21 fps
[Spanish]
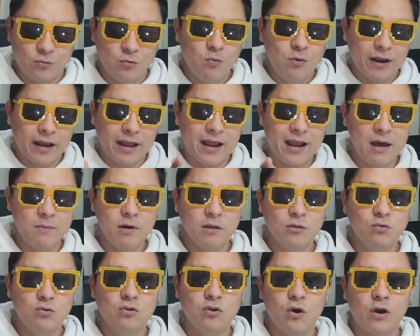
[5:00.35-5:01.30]
Tú
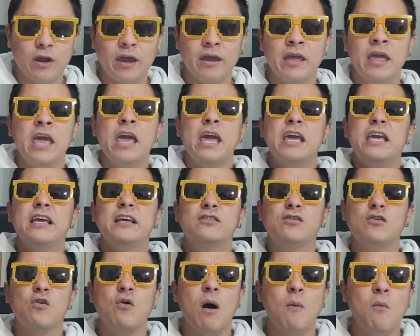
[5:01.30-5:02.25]
reclamas tu token y
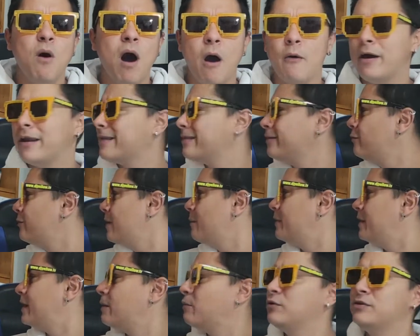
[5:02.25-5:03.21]
eso lo vamos a ver de una
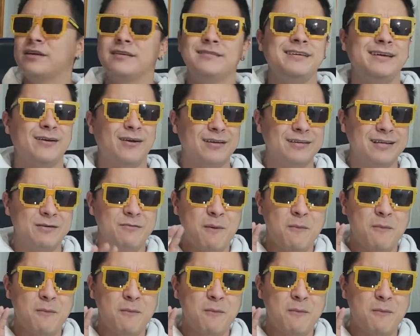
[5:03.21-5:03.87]
manera muy sencilla. Ahora sí